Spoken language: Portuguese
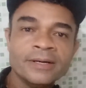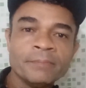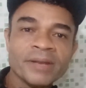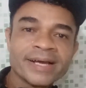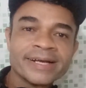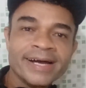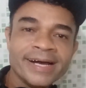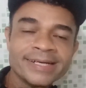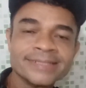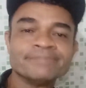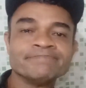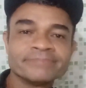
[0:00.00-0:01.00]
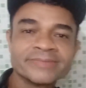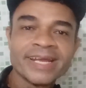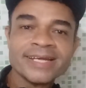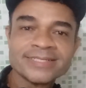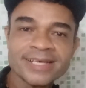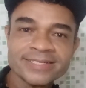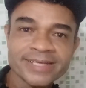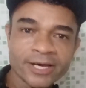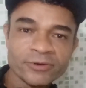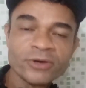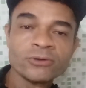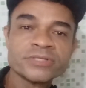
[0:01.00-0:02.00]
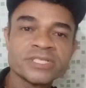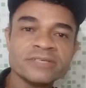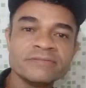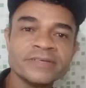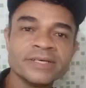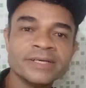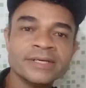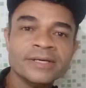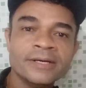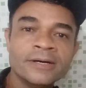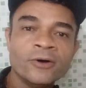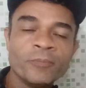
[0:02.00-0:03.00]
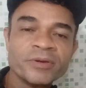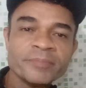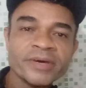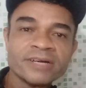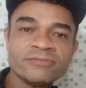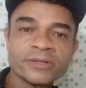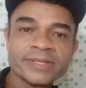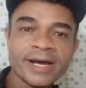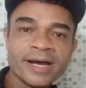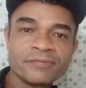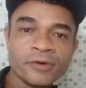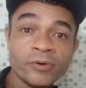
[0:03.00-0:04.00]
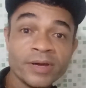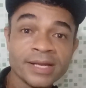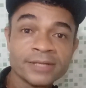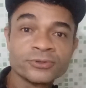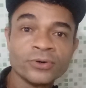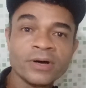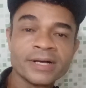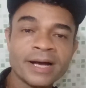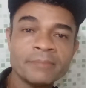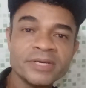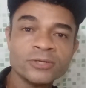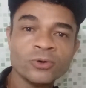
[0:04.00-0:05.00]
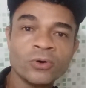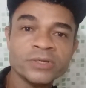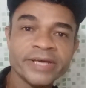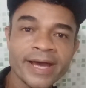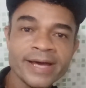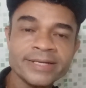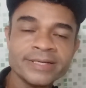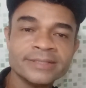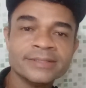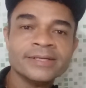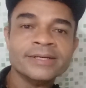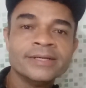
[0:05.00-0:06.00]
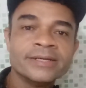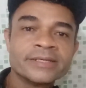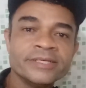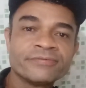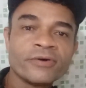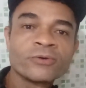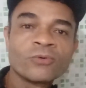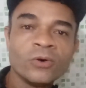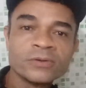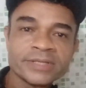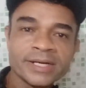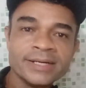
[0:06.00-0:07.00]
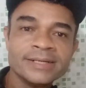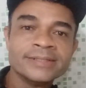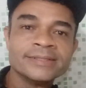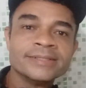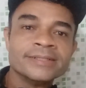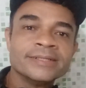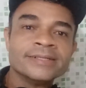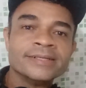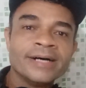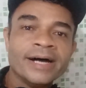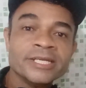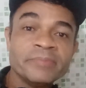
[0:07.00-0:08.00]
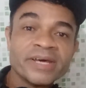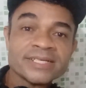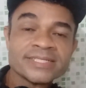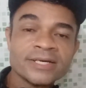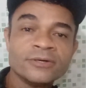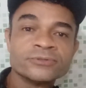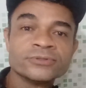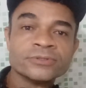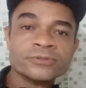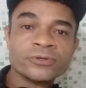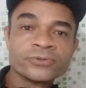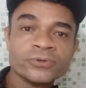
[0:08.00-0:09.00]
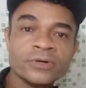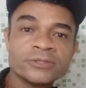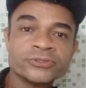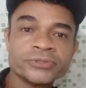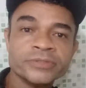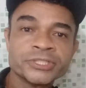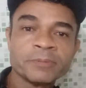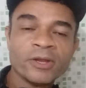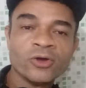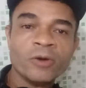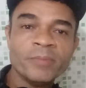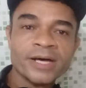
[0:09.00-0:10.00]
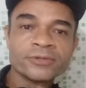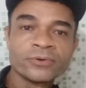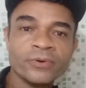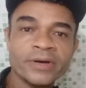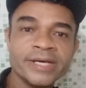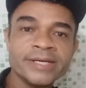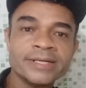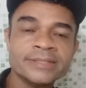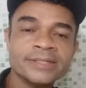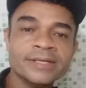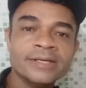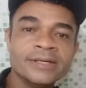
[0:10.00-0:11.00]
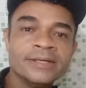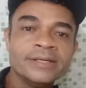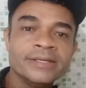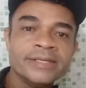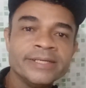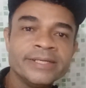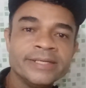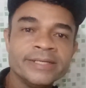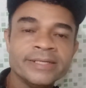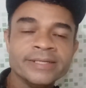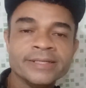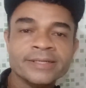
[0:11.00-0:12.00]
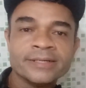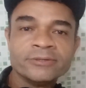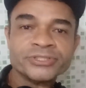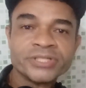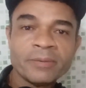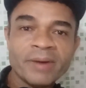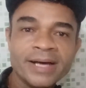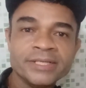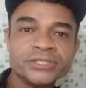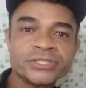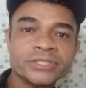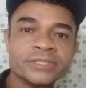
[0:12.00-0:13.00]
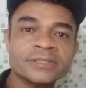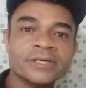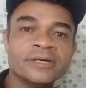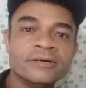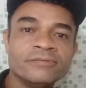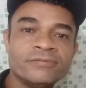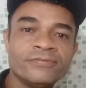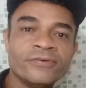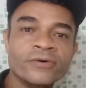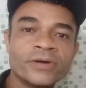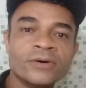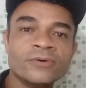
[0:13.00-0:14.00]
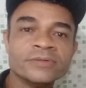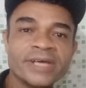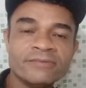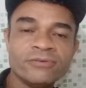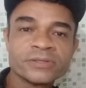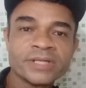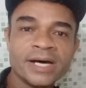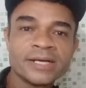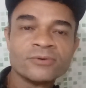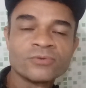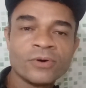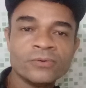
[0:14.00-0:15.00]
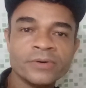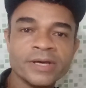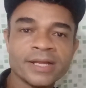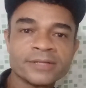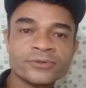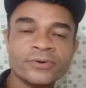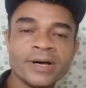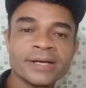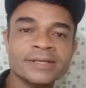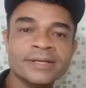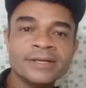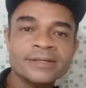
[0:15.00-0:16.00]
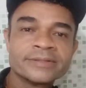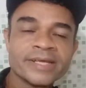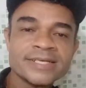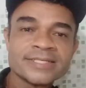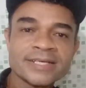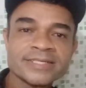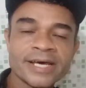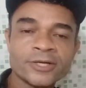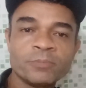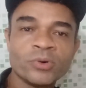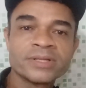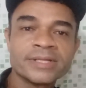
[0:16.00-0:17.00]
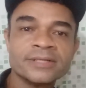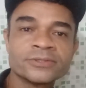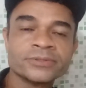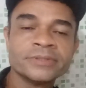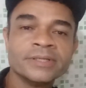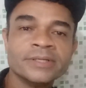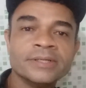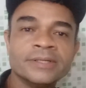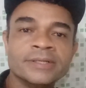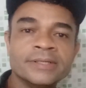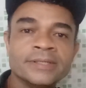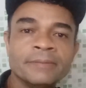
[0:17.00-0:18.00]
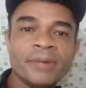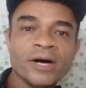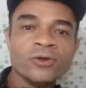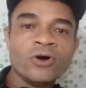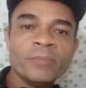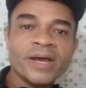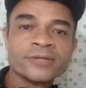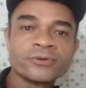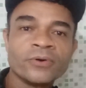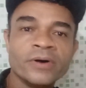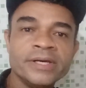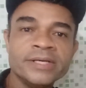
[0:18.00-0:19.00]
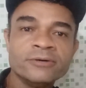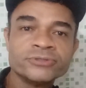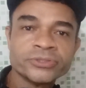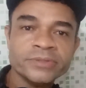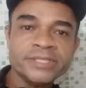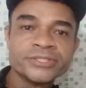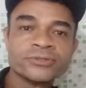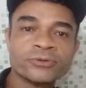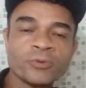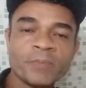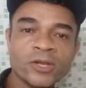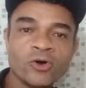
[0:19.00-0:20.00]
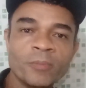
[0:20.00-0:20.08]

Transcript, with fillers: Placar 3 a 0. Inclusive, o primeiro a votar foi o relator Camilo Rulieri, que foi contra a liberação do doutor, do juiz Paulo Roberto Correia, e os demais foram, né, votaram com o relator 3 a 0, portanto, Paulo Roberto Correia, o juiz, doutor Paulo